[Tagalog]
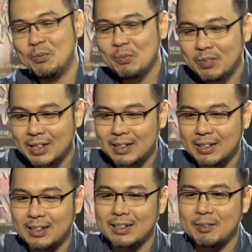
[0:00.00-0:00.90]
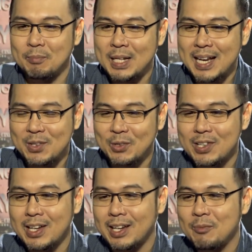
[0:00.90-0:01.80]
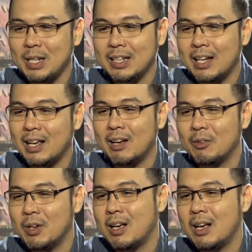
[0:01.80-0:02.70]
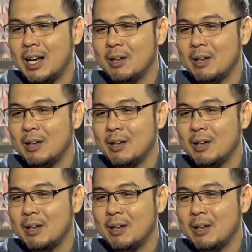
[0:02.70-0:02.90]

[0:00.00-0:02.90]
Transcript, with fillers: um, pinasok ko siya eh. I mean, uh, uh, mm.